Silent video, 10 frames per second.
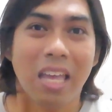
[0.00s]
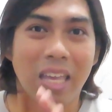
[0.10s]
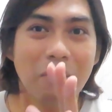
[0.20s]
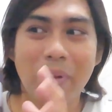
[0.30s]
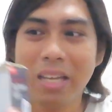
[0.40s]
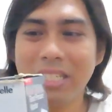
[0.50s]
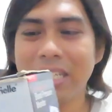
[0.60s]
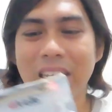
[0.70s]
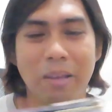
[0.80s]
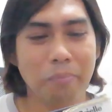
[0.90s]

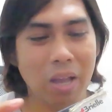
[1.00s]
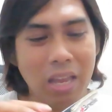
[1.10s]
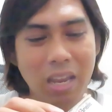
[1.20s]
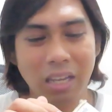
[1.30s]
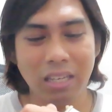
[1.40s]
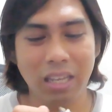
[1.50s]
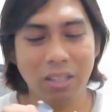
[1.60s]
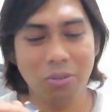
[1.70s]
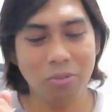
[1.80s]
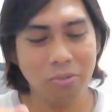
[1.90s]
Imagine, uh, pakalaki
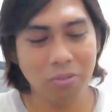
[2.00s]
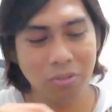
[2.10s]
nito.